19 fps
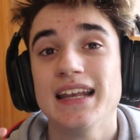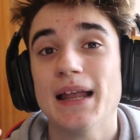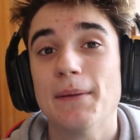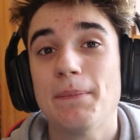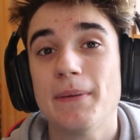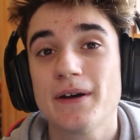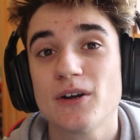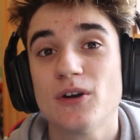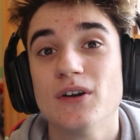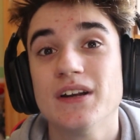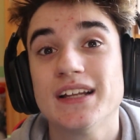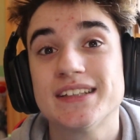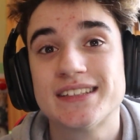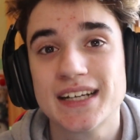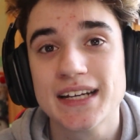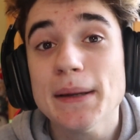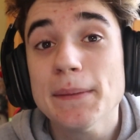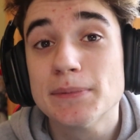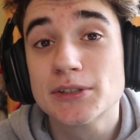la parola
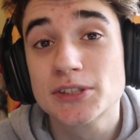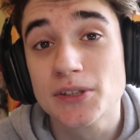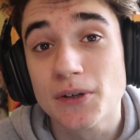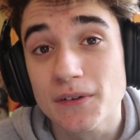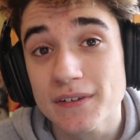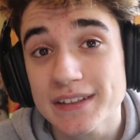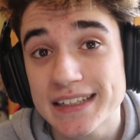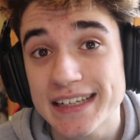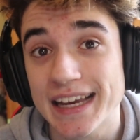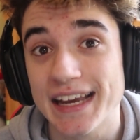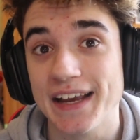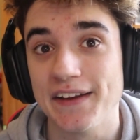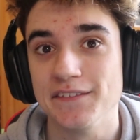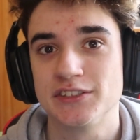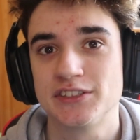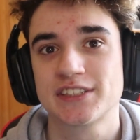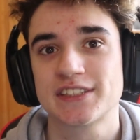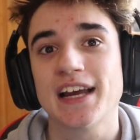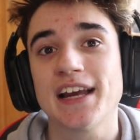Dripstone
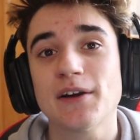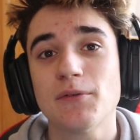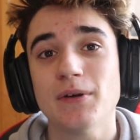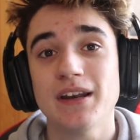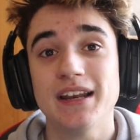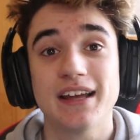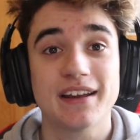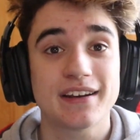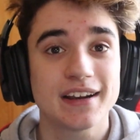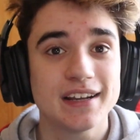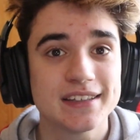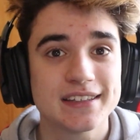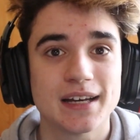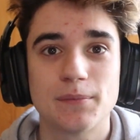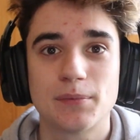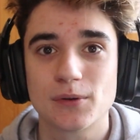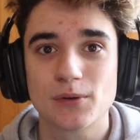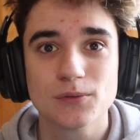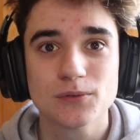Caves, che è quella in
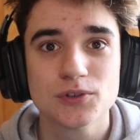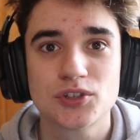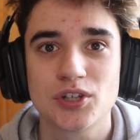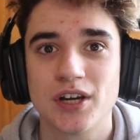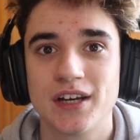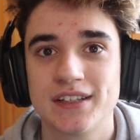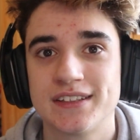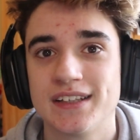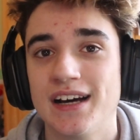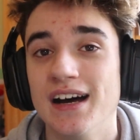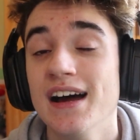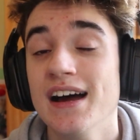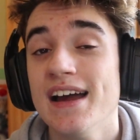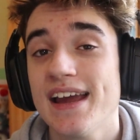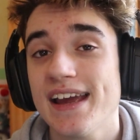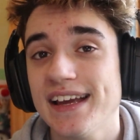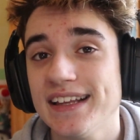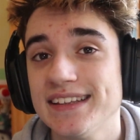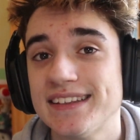realtà pronunciata
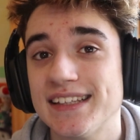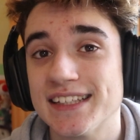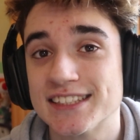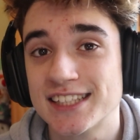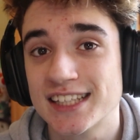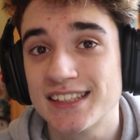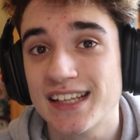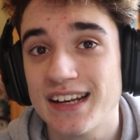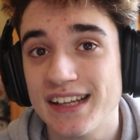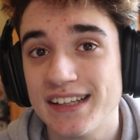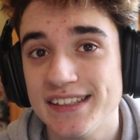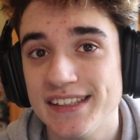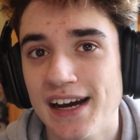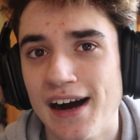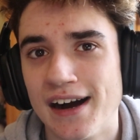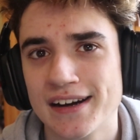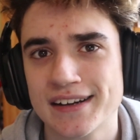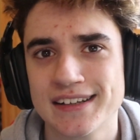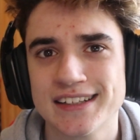e intesa da Lady
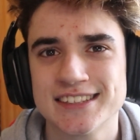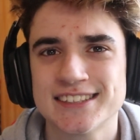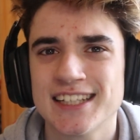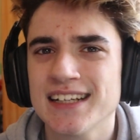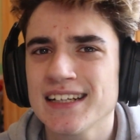Agnes,